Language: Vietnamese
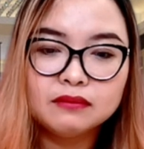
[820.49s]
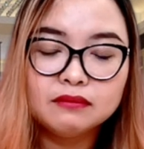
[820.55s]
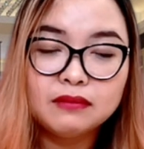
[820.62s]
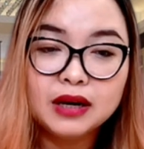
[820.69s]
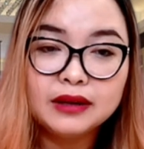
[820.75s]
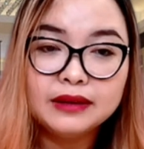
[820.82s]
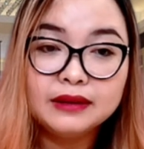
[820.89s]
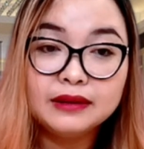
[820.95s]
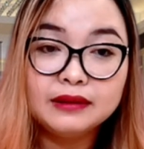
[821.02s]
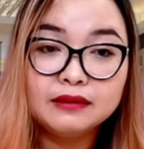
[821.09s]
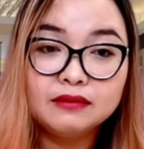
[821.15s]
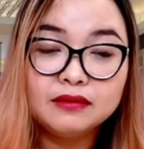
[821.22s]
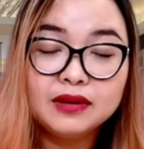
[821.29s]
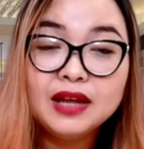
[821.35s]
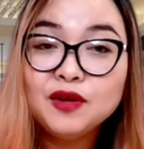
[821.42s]

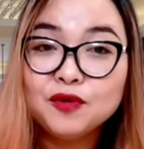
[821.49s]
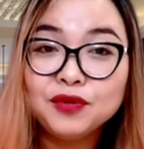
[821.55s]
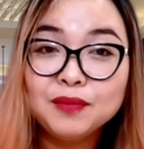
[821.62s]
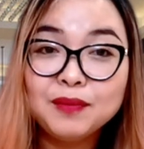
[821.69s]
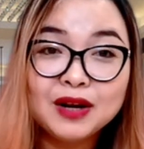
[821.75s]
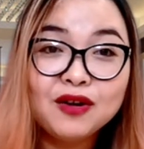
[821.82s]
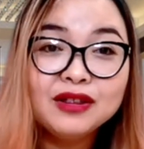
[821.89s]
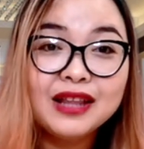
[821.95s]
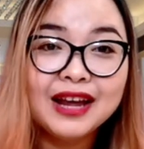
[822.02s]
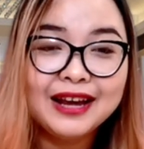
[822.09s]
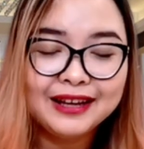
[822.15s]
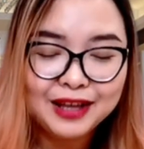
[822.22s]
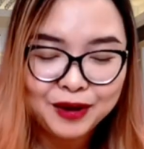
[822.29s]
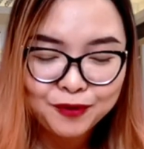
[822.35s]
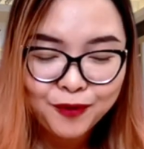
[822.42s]
mình ví dụ như mình có
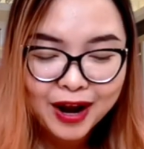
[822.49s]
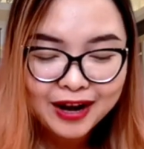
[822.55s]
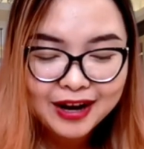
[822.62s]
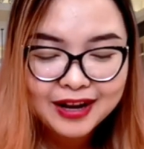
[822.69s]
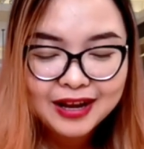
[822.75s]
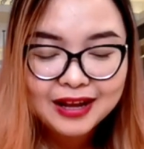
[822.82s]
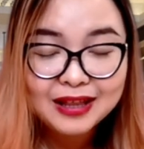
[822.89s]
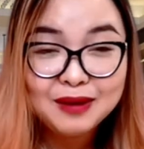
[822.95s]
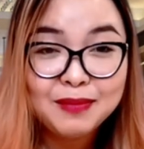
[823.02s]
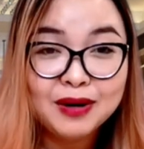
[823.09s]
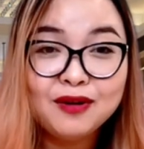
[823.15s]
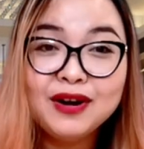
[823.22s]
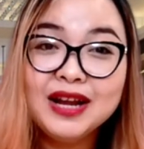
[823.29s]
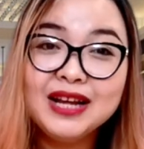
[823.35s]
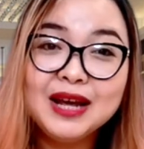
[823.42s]
tiền nhiều quá đi thì mình
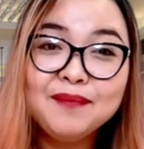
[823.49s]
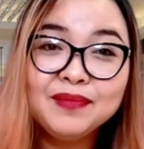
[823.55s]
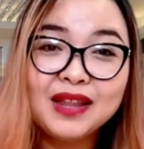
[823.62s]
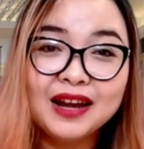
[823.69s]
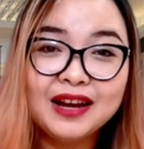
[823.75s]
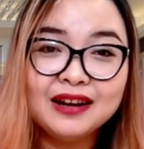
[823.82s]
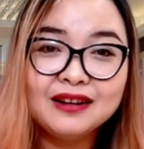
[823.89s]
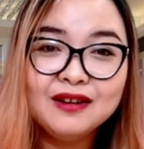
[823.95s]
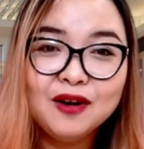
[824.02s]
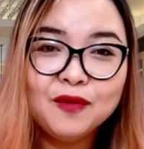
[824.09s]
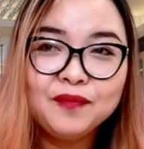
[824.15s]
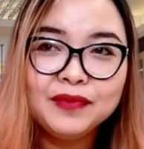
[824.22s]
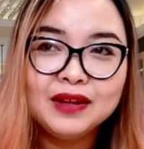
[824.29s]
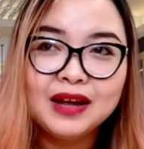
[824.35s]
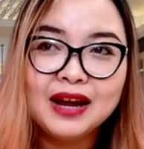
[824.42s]
có đi kiếm tiền đúng không
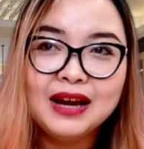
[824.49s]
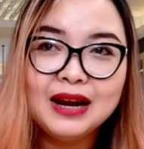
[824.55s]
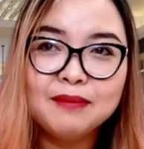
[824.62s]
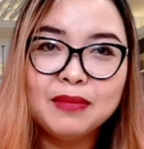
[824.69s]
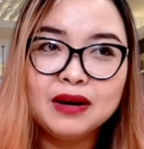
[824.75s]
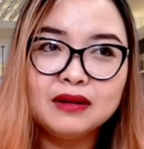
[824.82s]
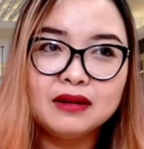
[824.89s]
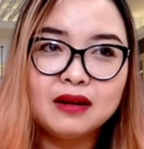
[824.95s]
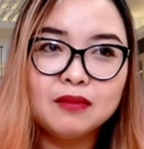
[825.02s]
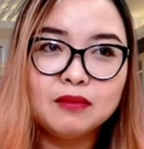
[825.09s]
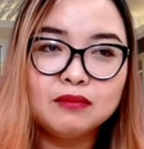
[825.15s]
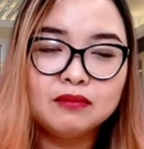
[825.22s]
hay là mình à,